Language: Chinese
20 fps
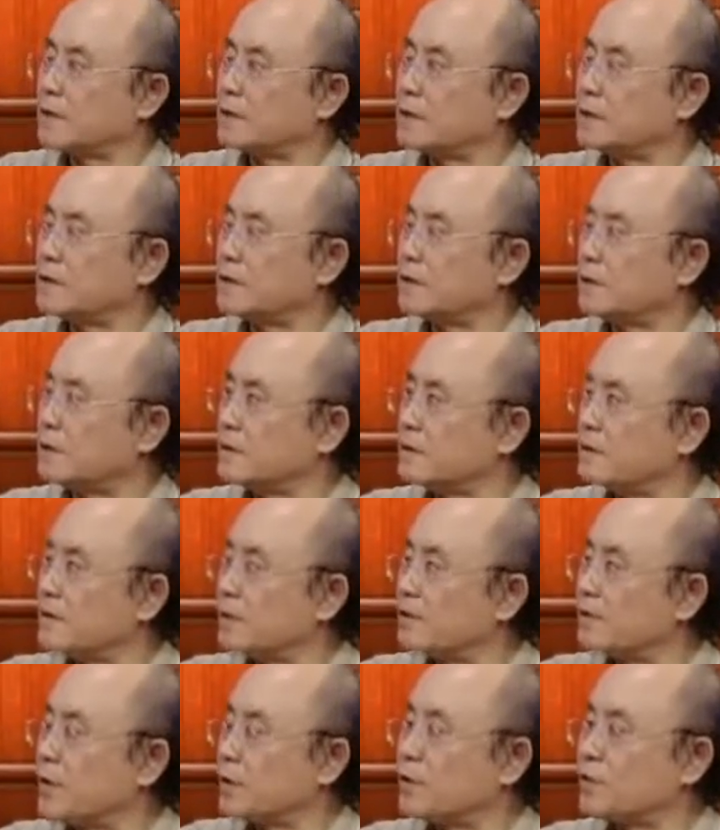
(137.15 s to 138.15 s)
个
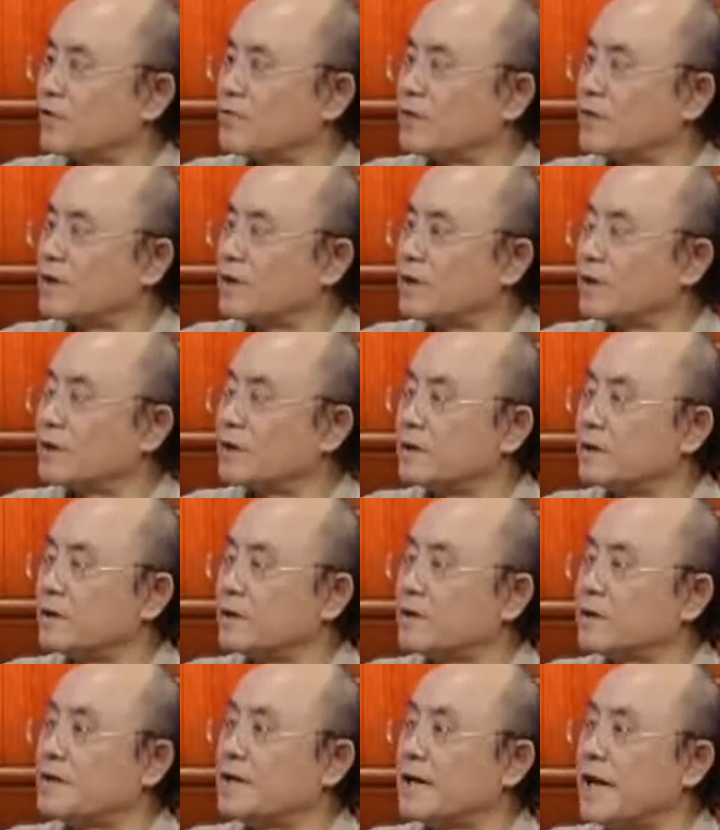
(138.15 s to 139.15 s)
贝多芬的
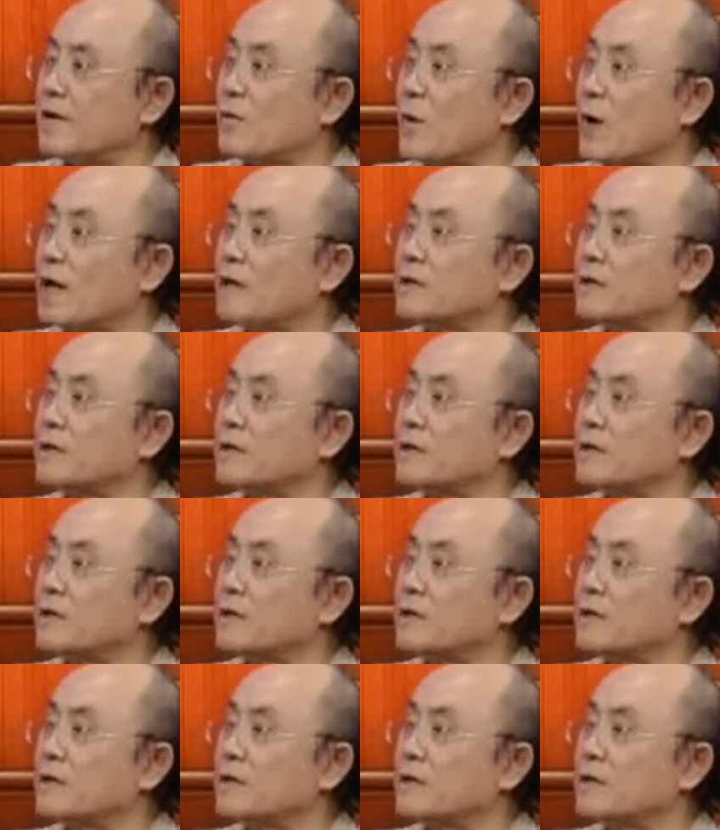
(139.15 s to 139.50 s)
田园田